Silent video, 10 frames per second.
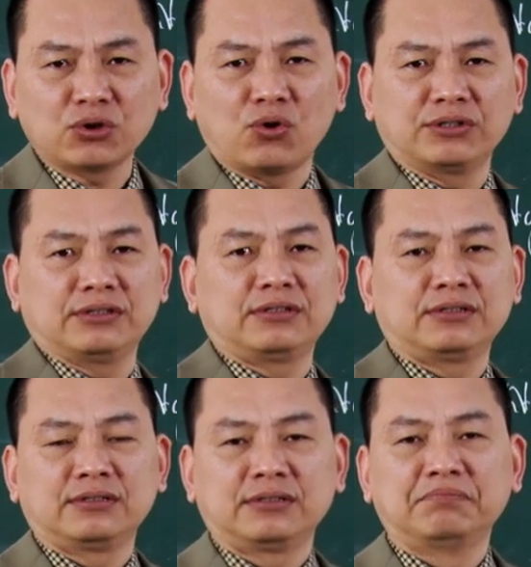rồi
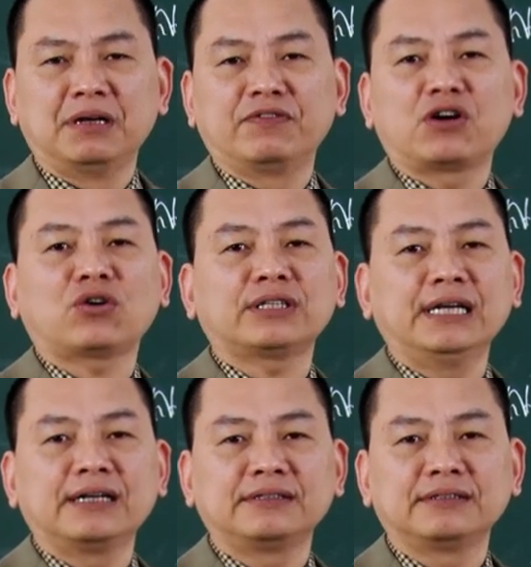mình mới có
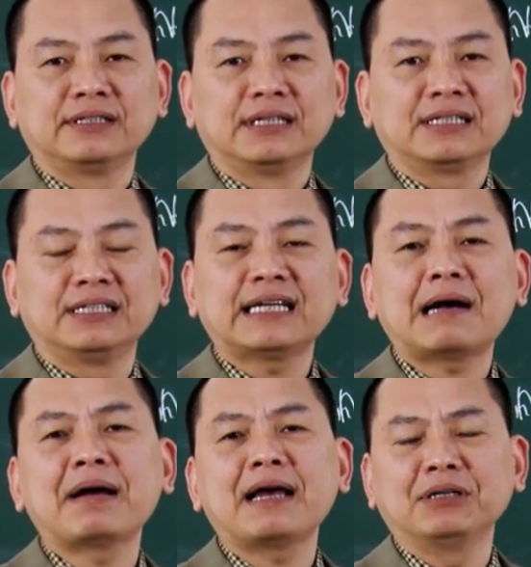tiền thì
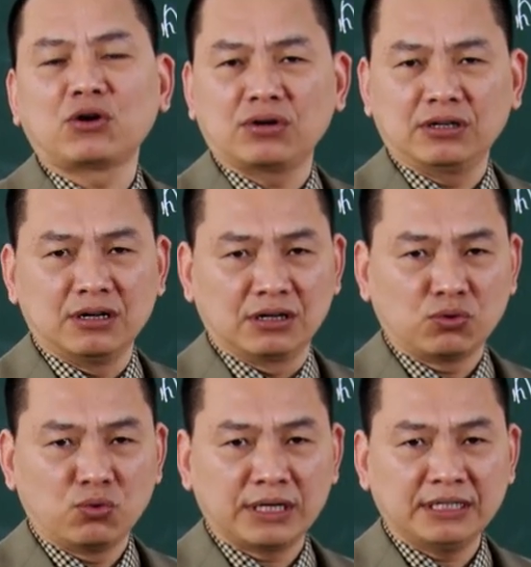cha mẹ mình còn được hưởng
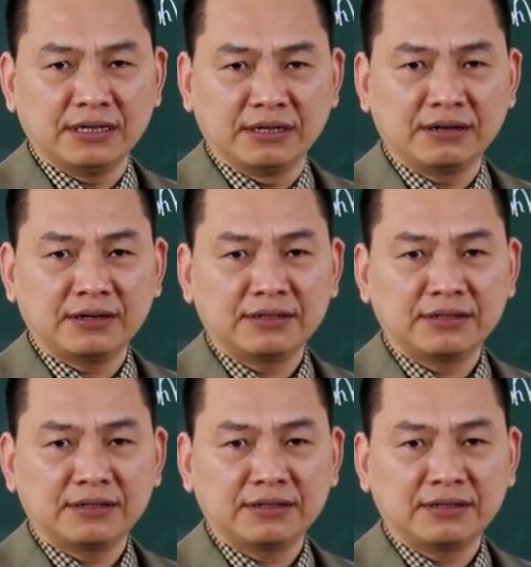thụ cái gì nữa